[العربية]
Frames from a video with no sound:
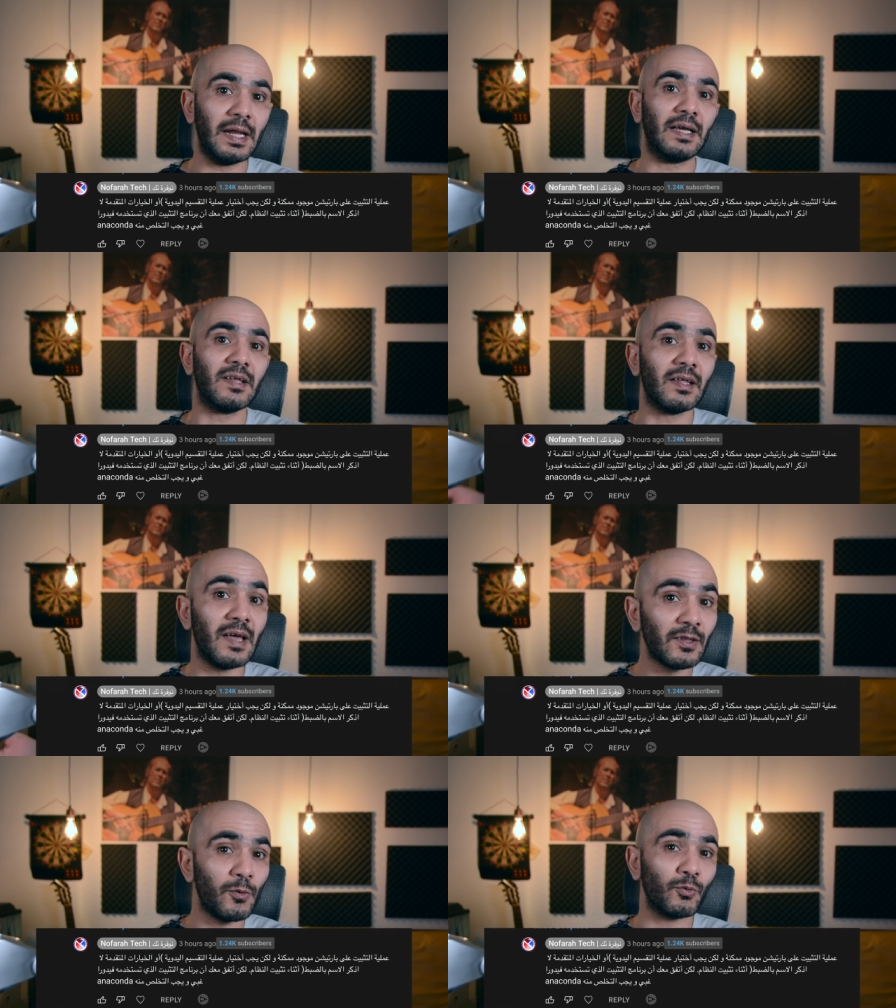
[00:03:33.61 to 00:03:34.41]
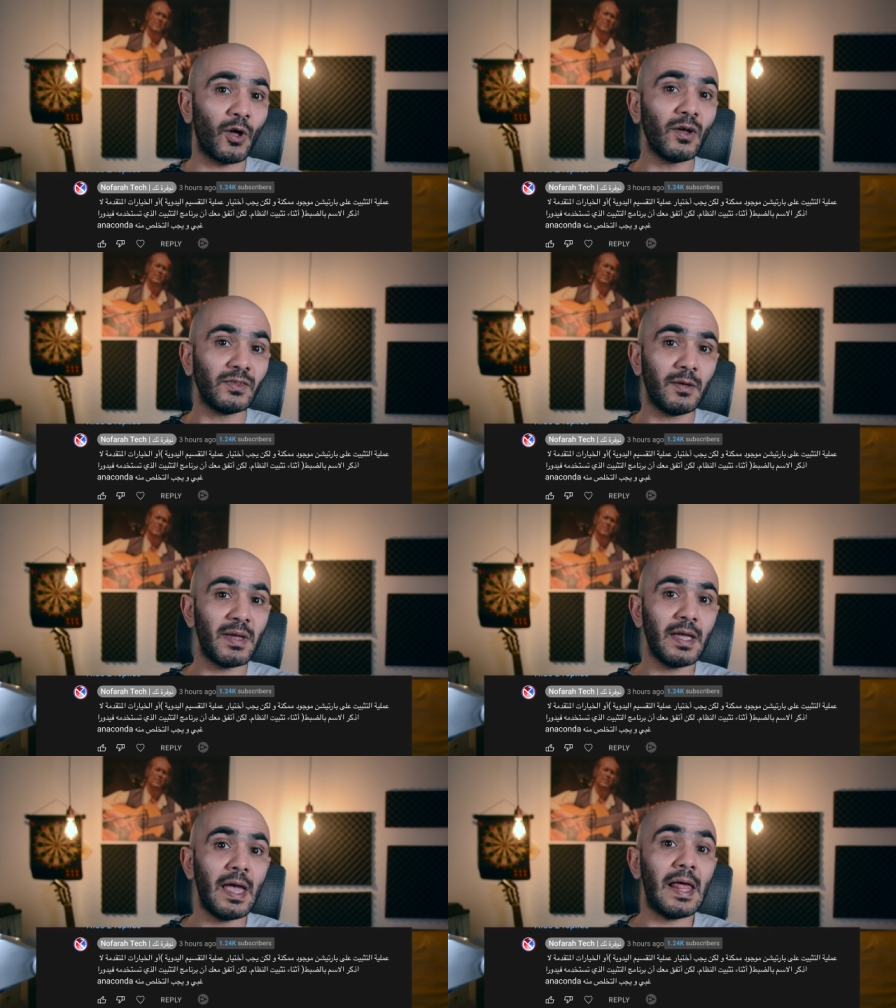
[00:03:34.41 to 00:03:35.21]
الإعدادات
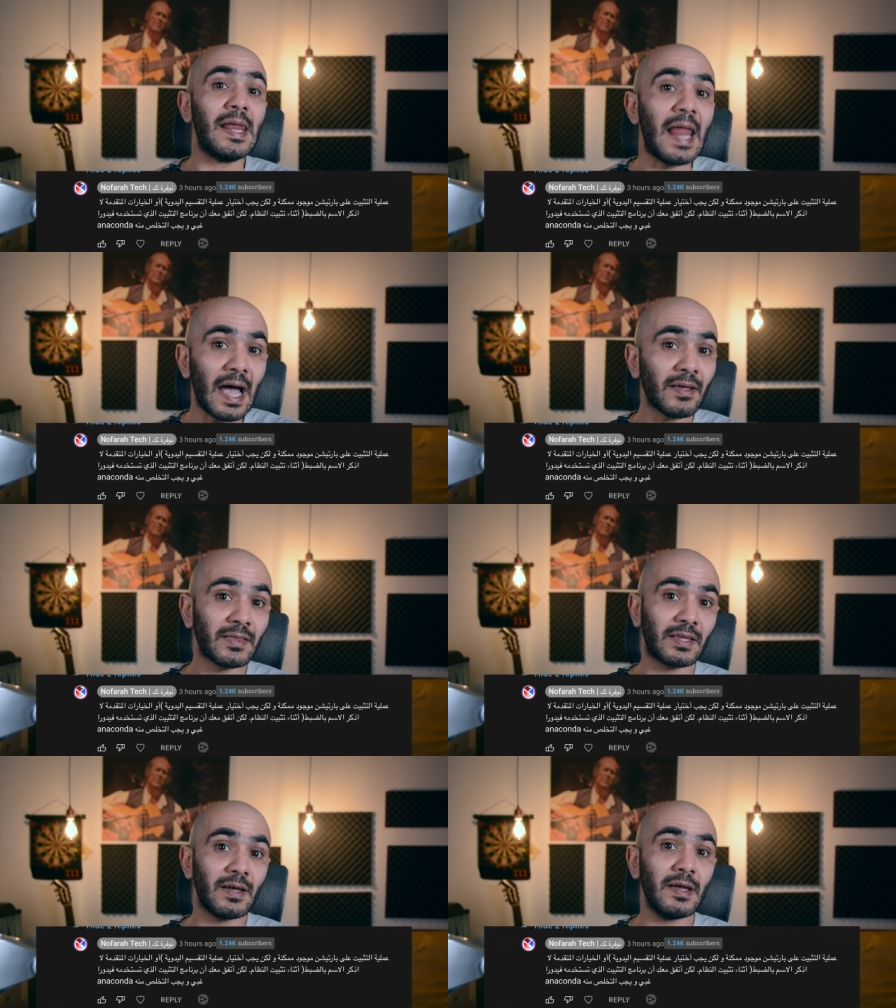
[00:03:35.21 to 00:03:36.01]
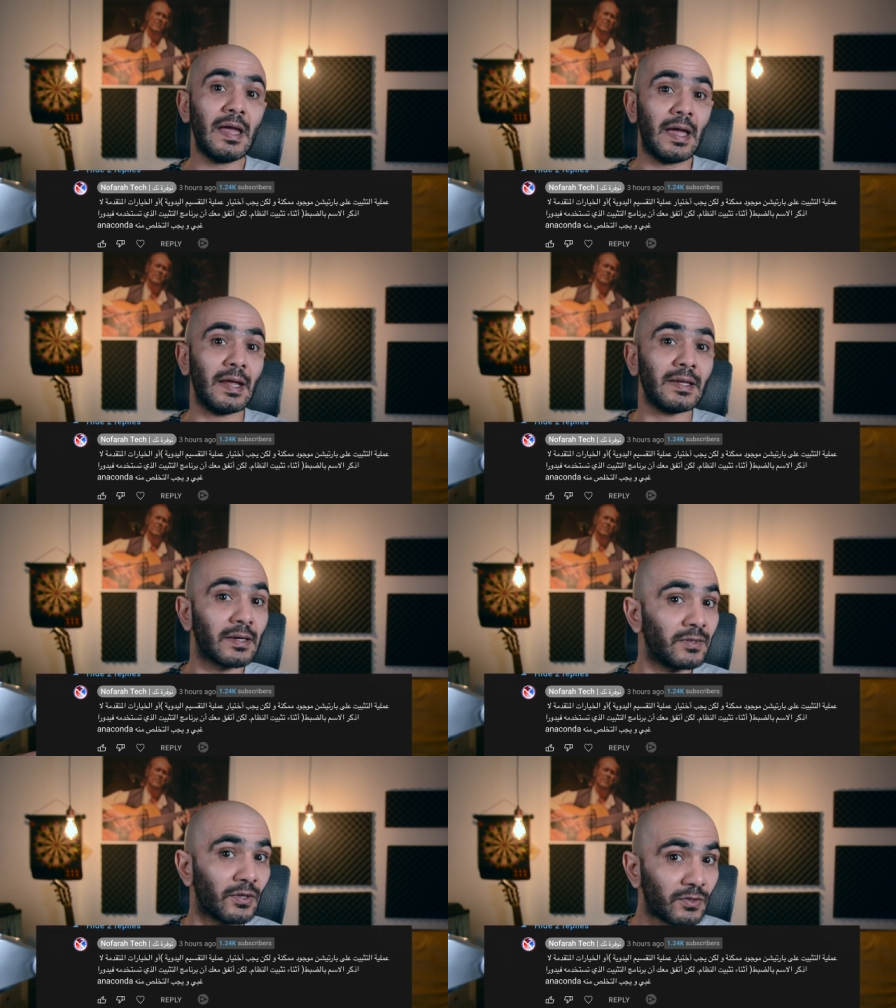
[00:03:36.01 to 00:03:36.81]
المتقدمة لحتى
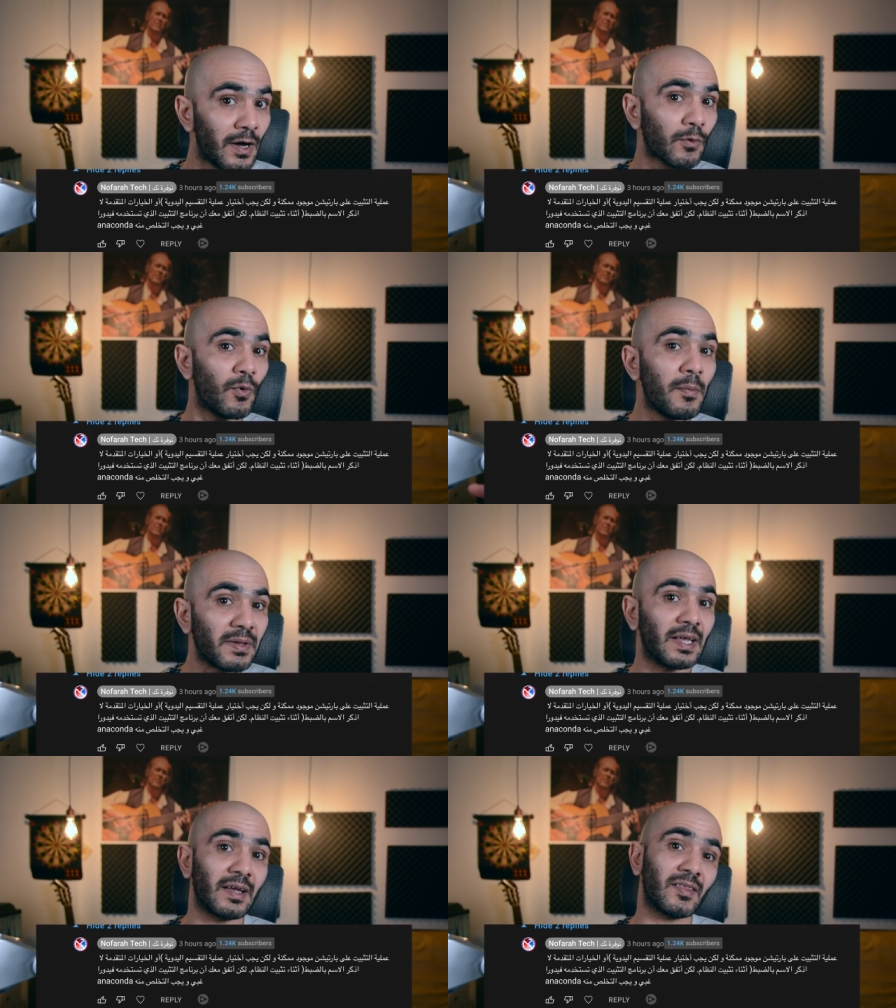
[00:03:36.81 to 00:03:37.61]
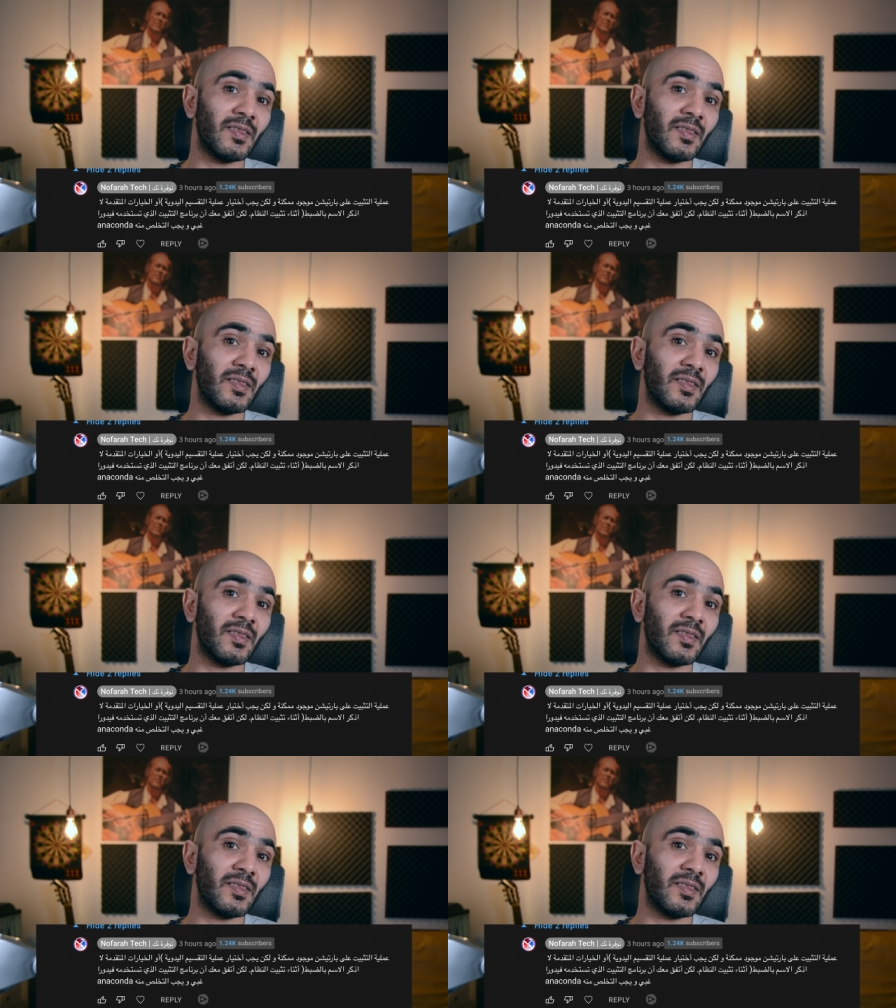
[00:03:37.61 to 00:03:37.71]
إنك تختار وين بدك